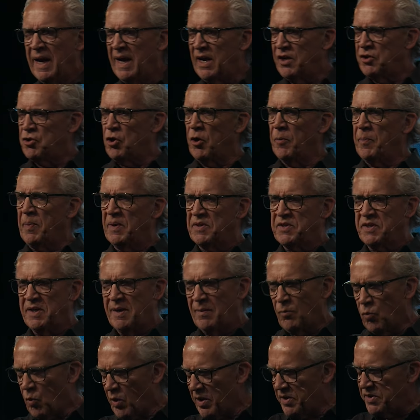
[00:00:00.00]
Er deutet
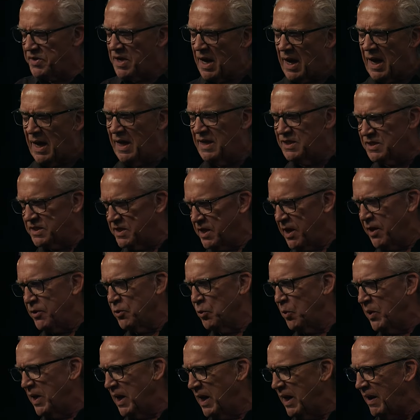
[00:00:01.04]
sie, einer stirbt, der
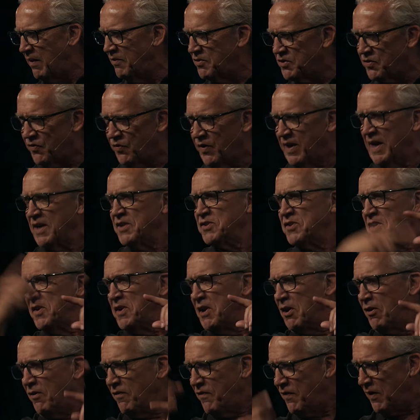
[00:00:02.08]
andere lebt und vergisst
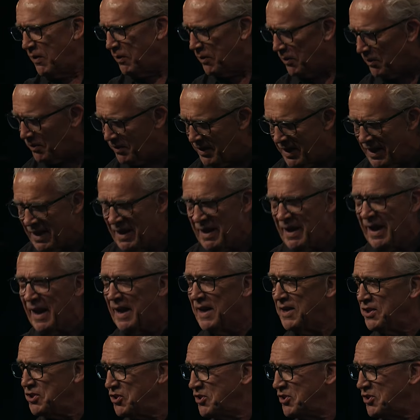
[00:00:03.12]
Pharao davon zu erzählen